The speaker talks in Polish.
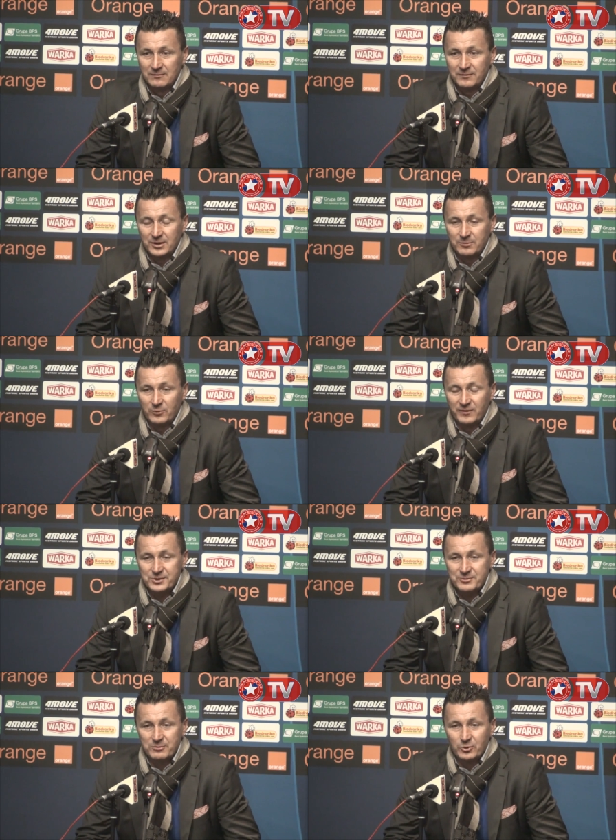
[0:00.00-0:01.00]
wynik był,
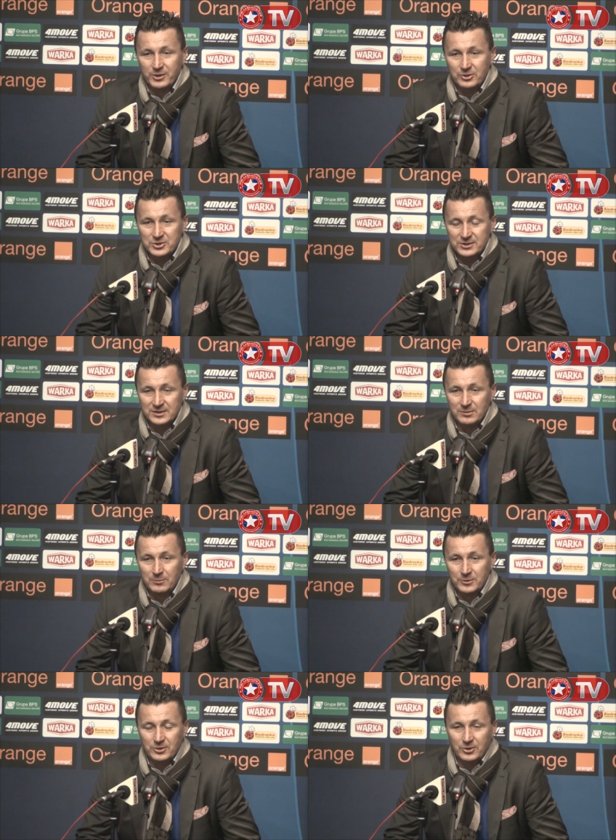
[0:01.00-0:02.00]
uważam, że byłby korzystny.
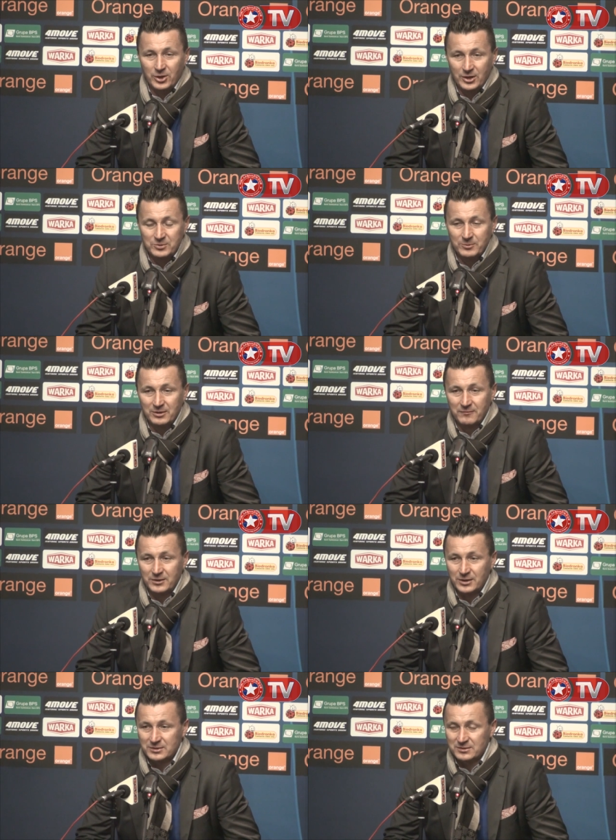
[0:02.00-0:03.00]
Mimo to goniliśmy ten
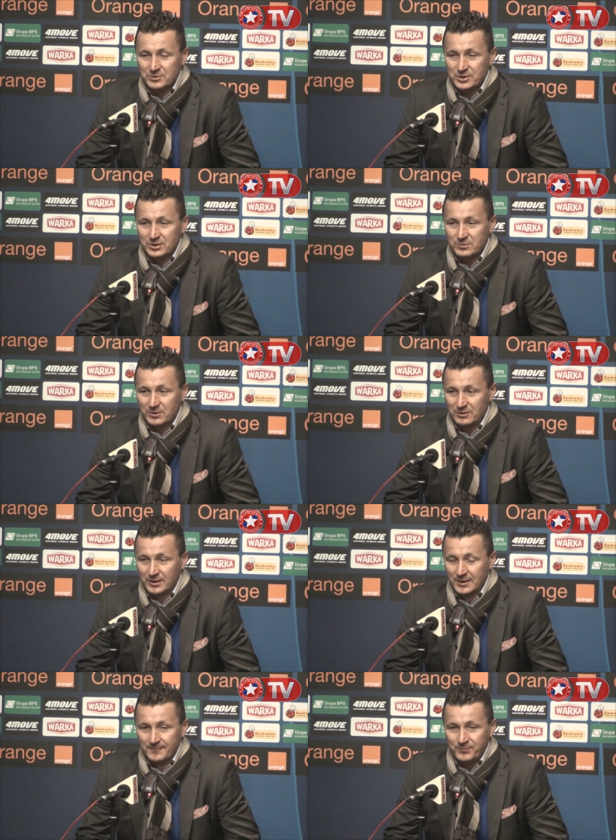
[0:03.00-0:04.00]
wynik, stworzyliśmy
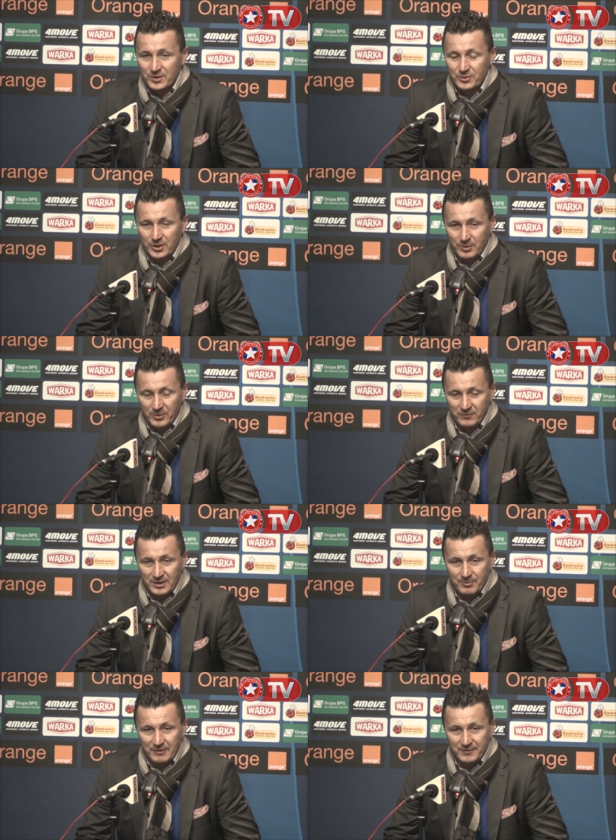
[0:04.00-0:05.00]
w drugiej połowie
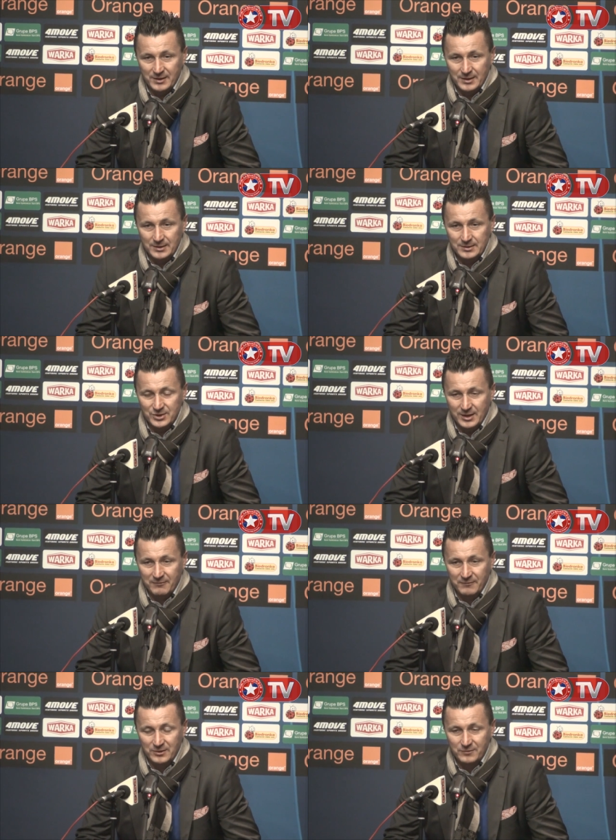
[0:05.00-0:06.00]
naprawdę
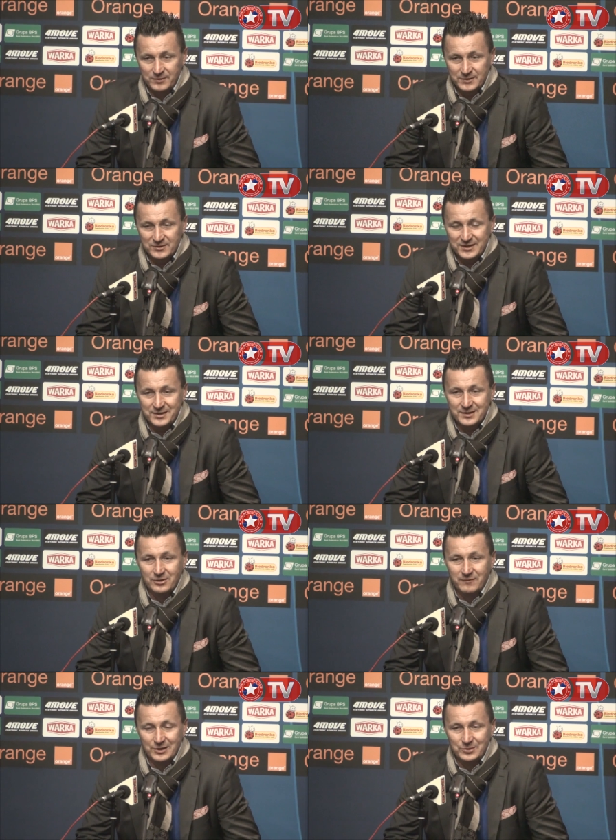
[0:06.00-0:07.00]
ciekawe widowisko.
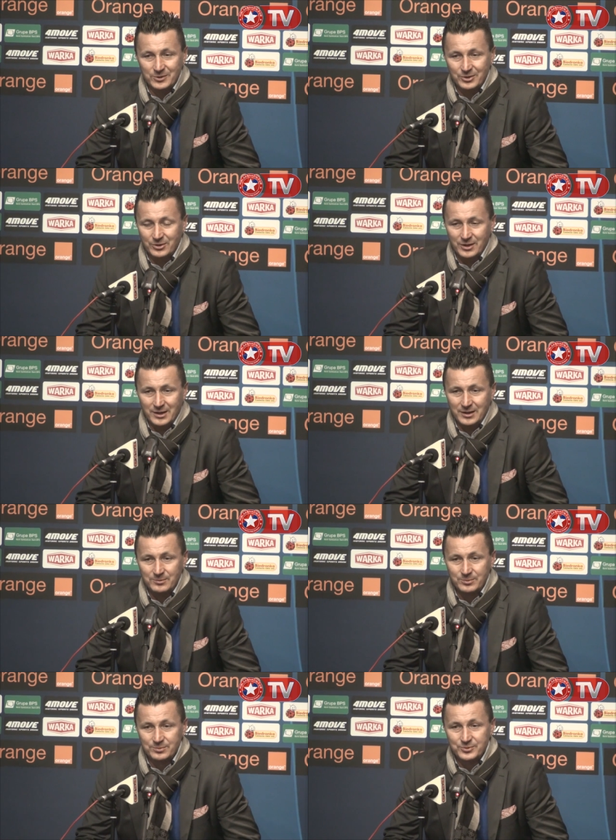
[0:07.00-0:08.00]
Zaryzykowaliśmy trochę, ale
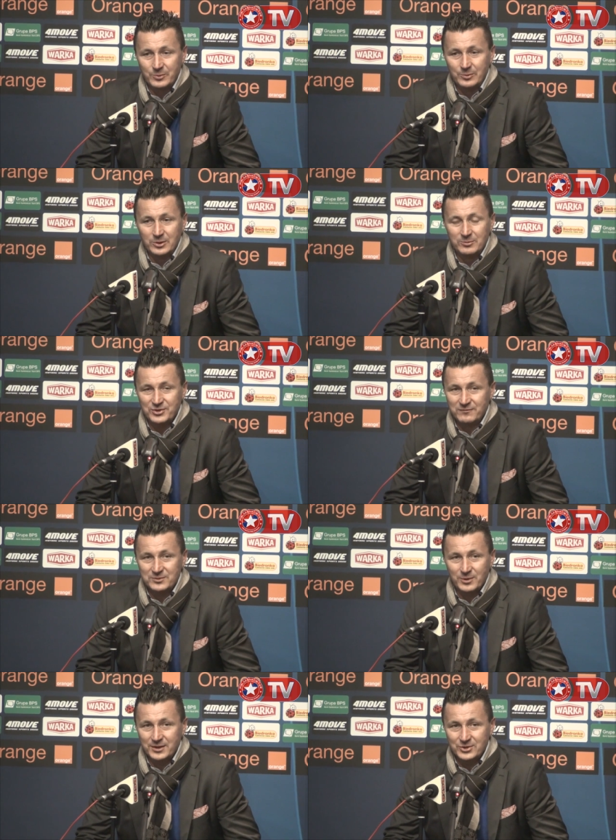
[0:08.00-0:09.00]
przypomnijmy, że
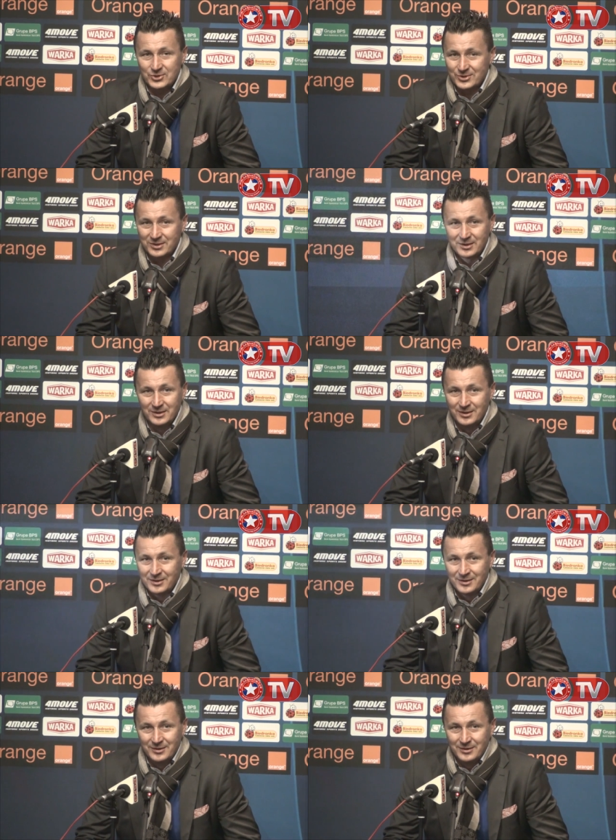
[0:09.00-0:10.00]
Wisła też
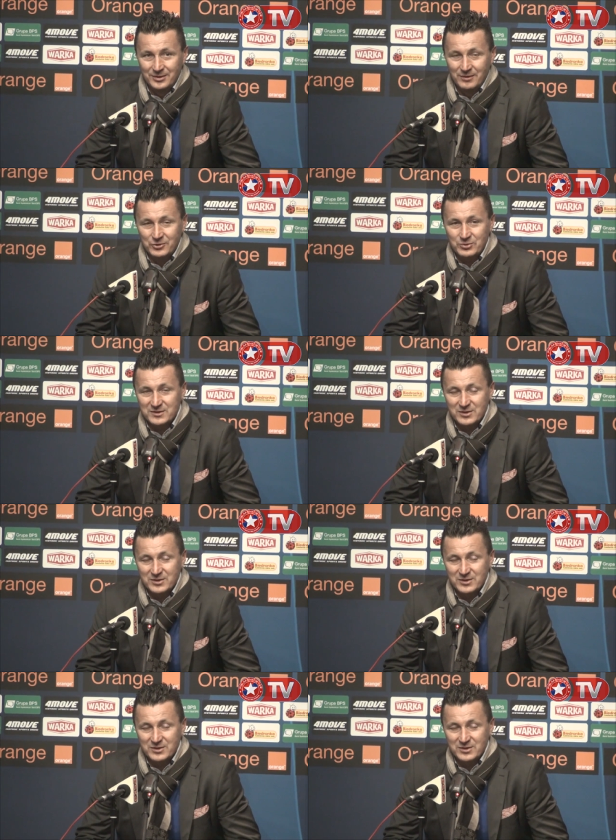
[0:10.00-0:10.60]
nie wyszła z